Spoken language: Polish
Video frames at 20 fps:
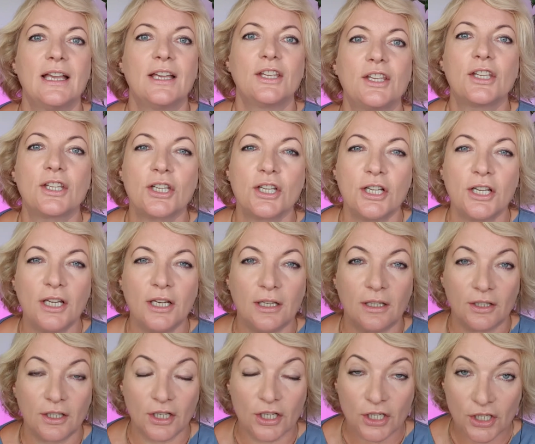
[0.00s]

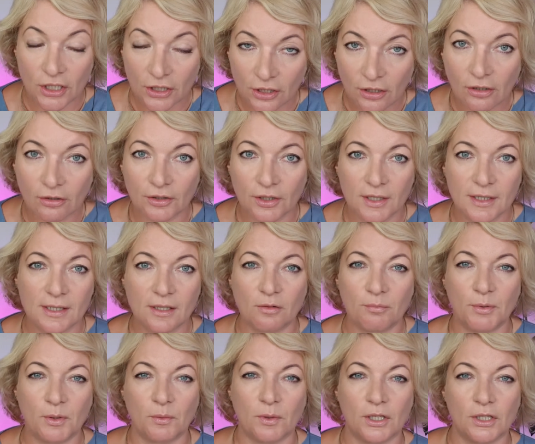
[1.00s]
Jeśli jeszcze tego nie
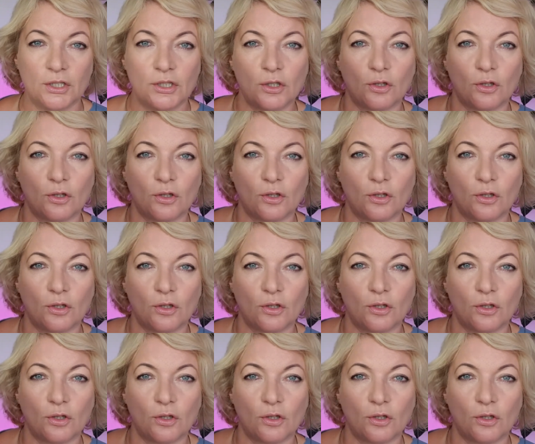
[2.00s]
zrobiłeś,